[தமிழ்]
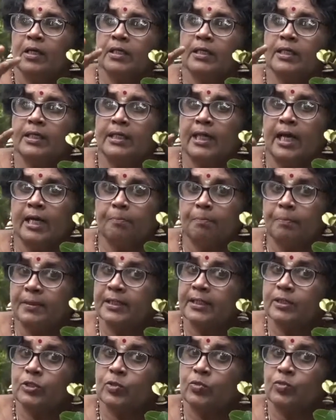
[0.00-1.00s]
இந்த
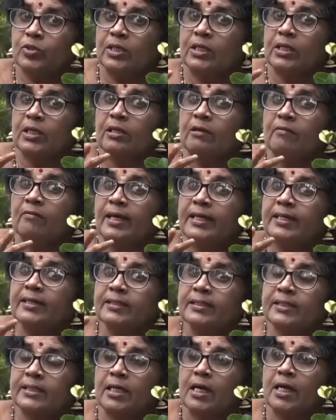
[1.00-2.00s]
நாட்பட்ட சுரங்கள் வைரஸ்